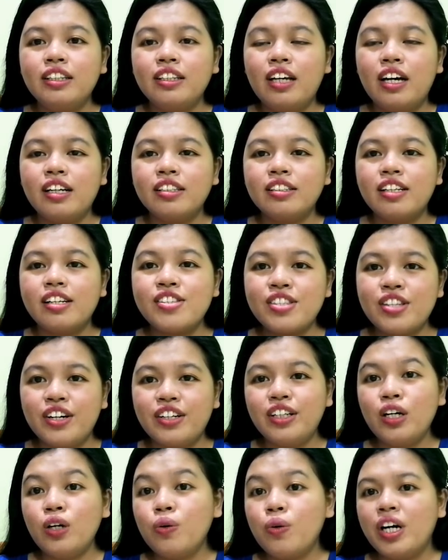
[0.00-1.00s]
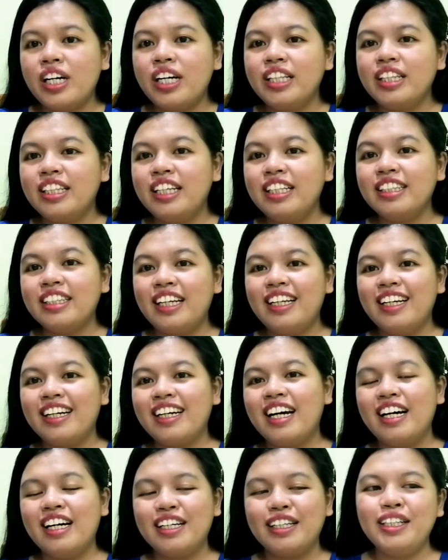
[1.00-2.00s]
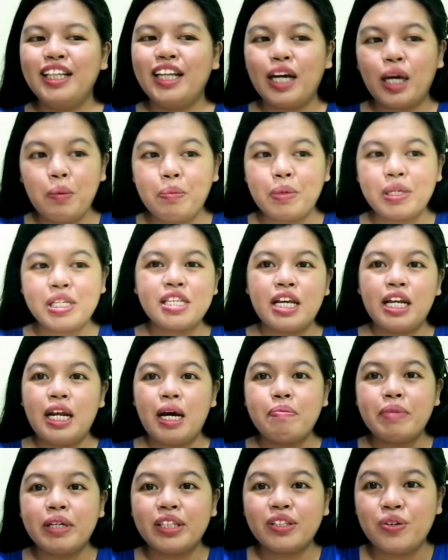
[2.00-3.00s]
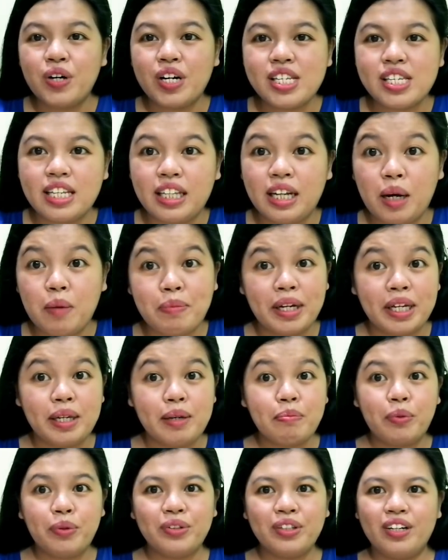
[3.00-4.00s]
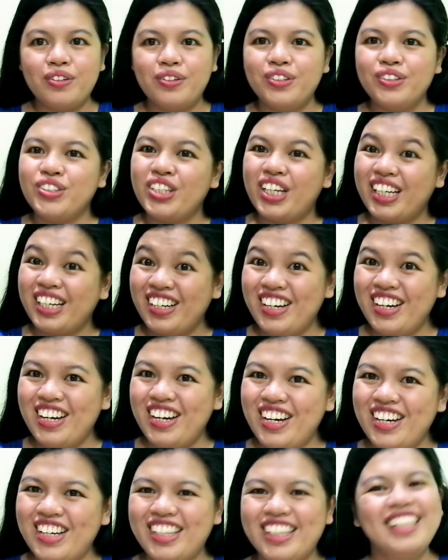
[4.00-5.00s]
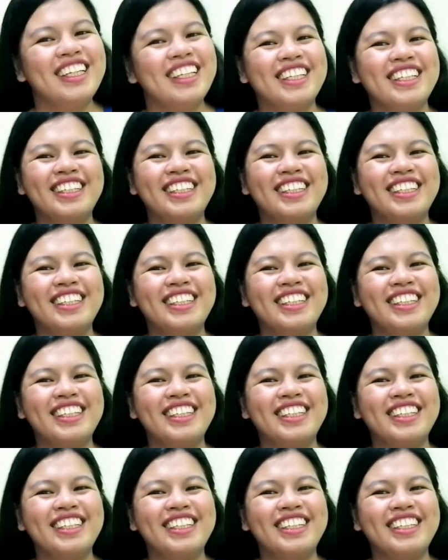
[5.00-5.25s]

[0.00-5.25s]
nang nag-start ang quarantine talaga, laking pasalamat ko kasi nakapag-ipon ako. Charot!